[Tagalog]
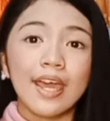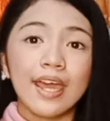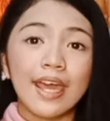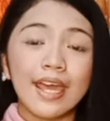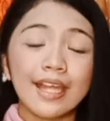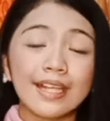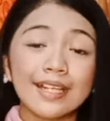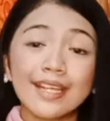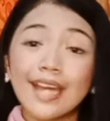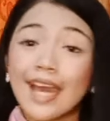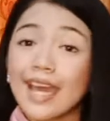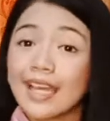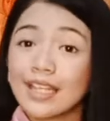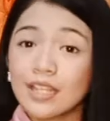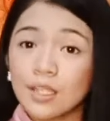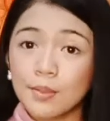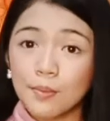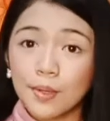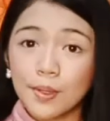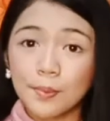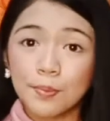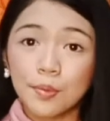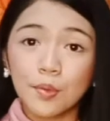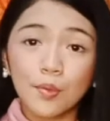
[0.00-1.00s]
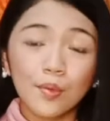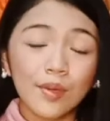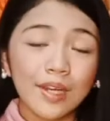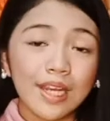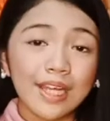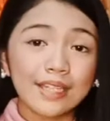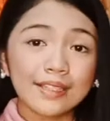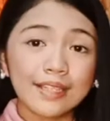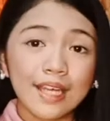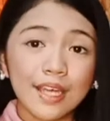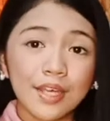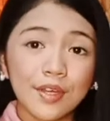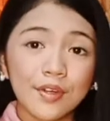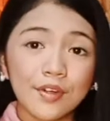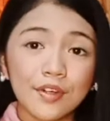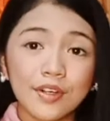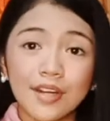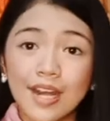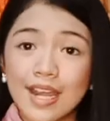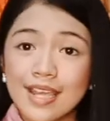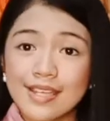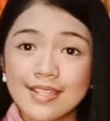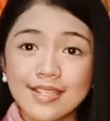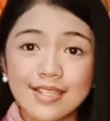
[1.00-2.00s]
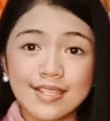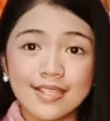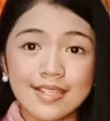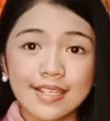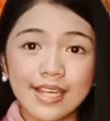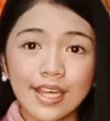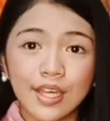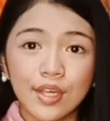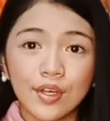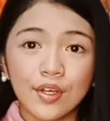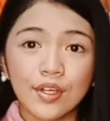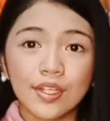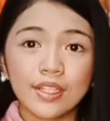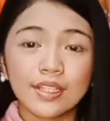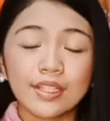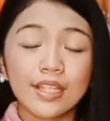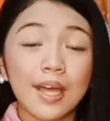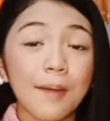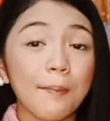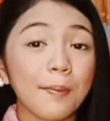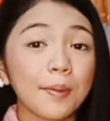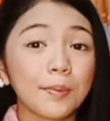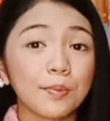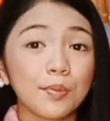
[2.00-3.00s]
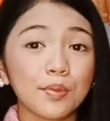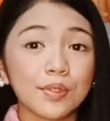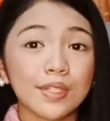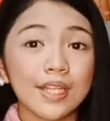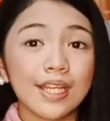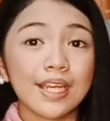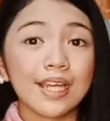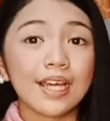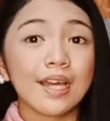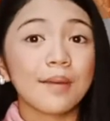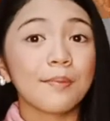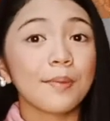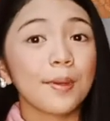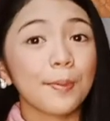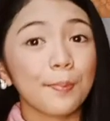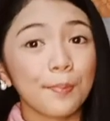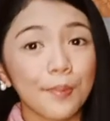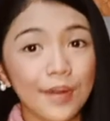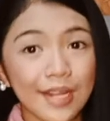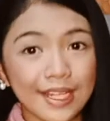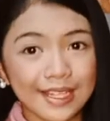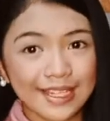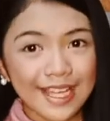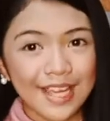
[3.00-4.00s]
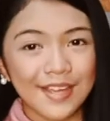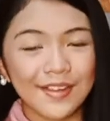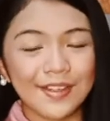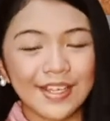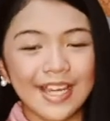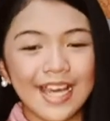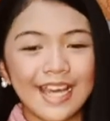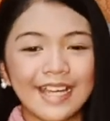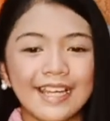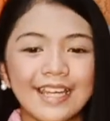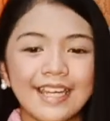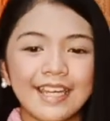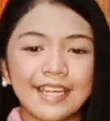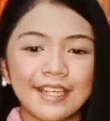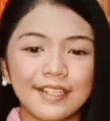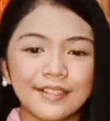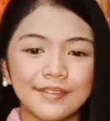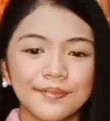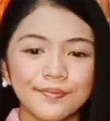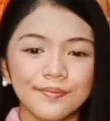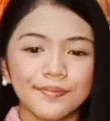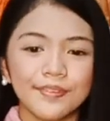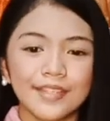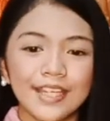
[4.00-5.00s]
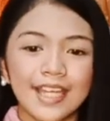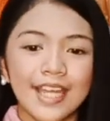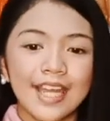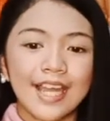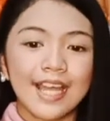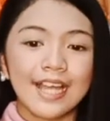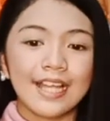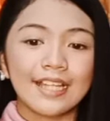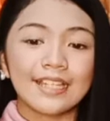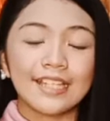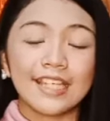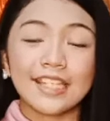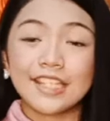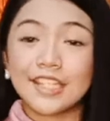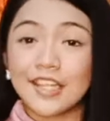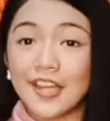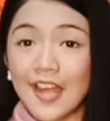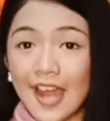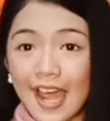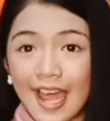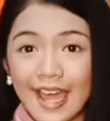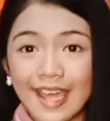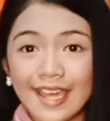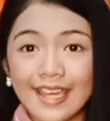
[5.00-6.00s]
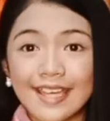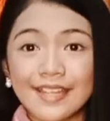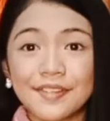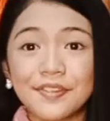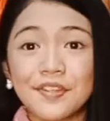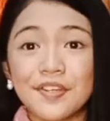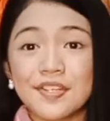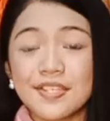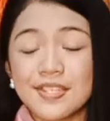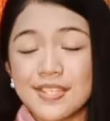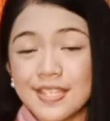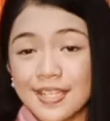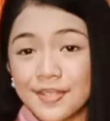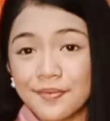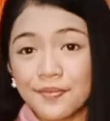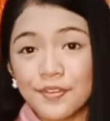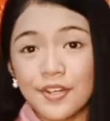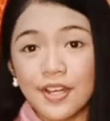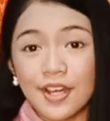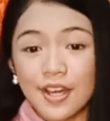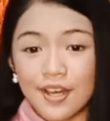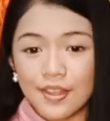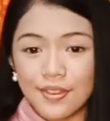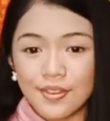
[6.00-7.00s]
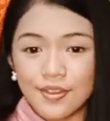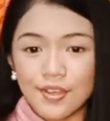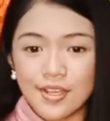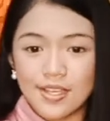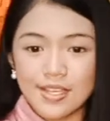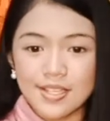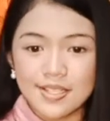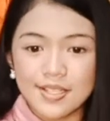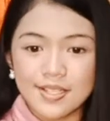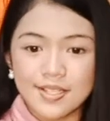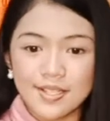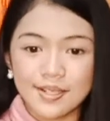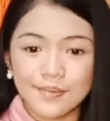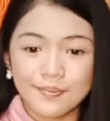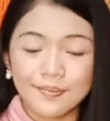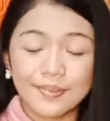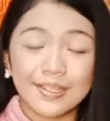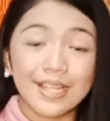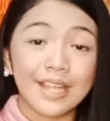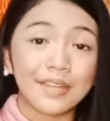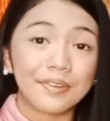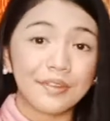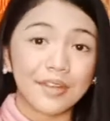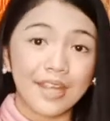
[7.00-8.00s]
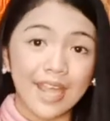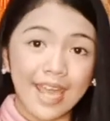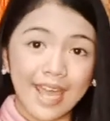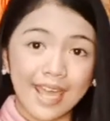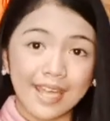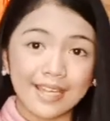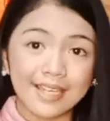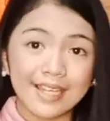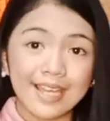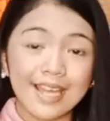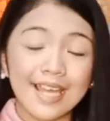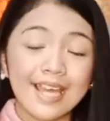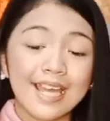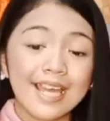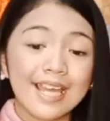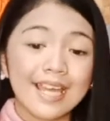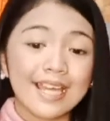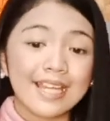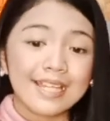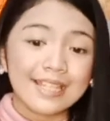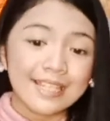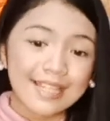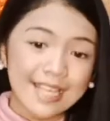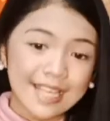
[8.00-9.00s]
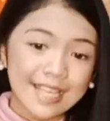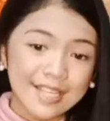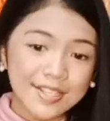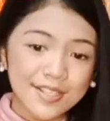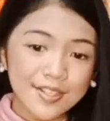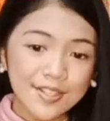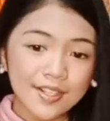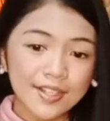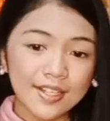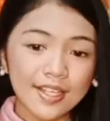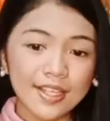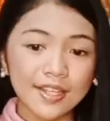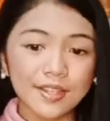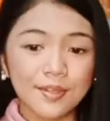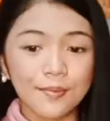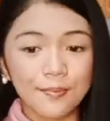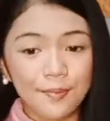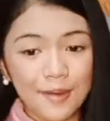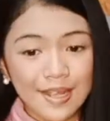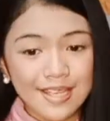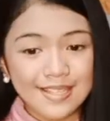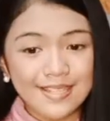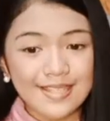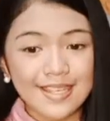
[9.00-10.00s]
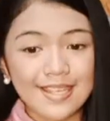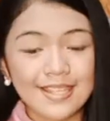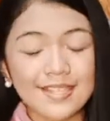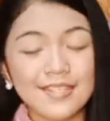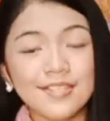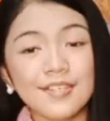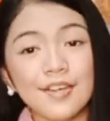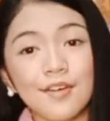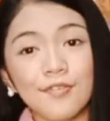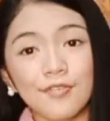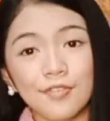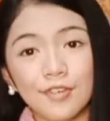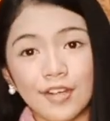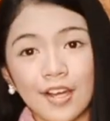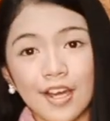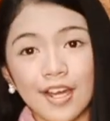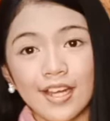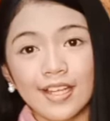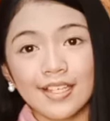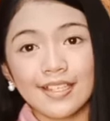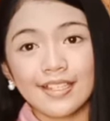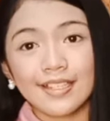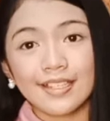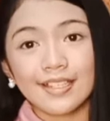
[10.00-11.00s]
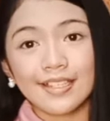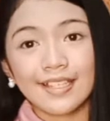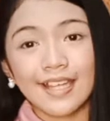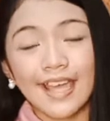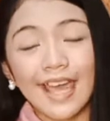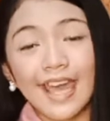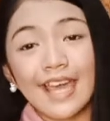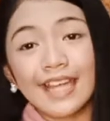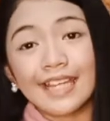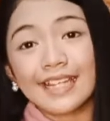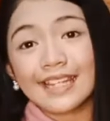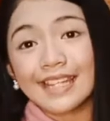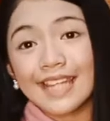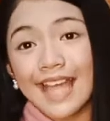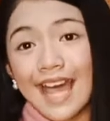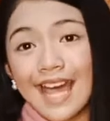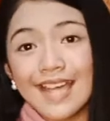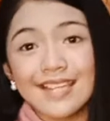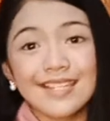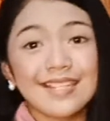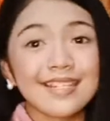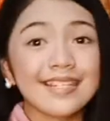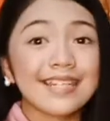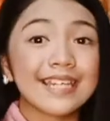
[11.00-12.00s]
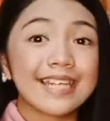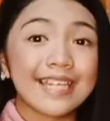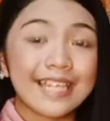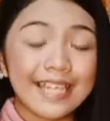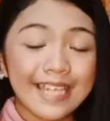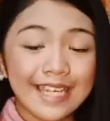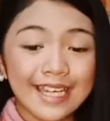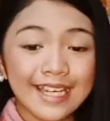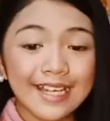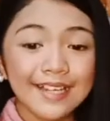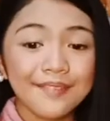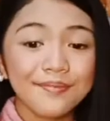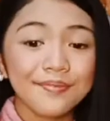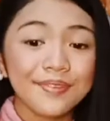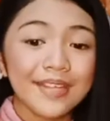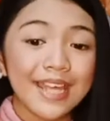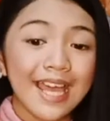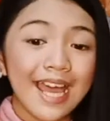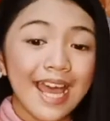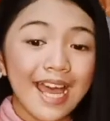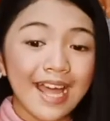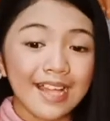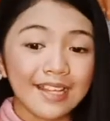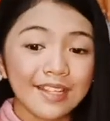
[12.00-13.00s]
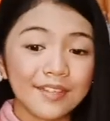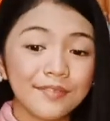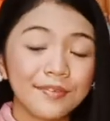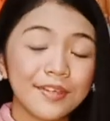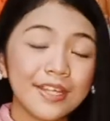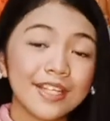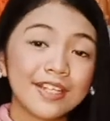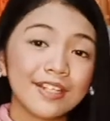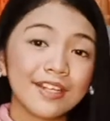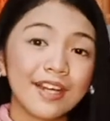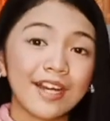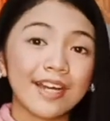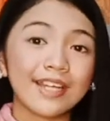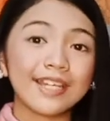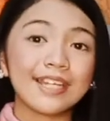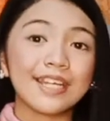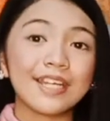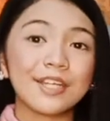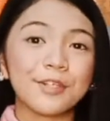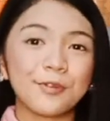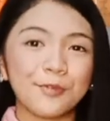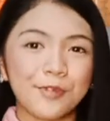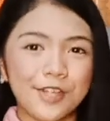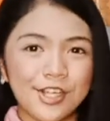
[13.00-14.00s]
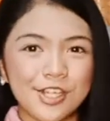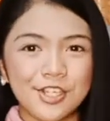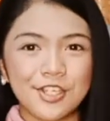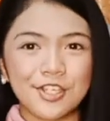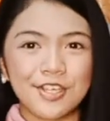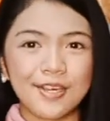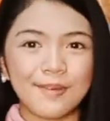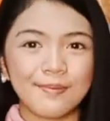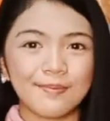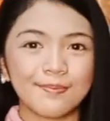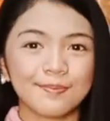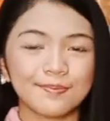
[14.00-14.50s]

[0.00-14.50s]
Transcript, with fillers: And kahit naman po wala tayong crisis ngayon, dapat po talaga mag-pray tayo lagi. Letter I, intercede for others. Letter N, nestle in the presence of God. And last, E, elevate God in worship.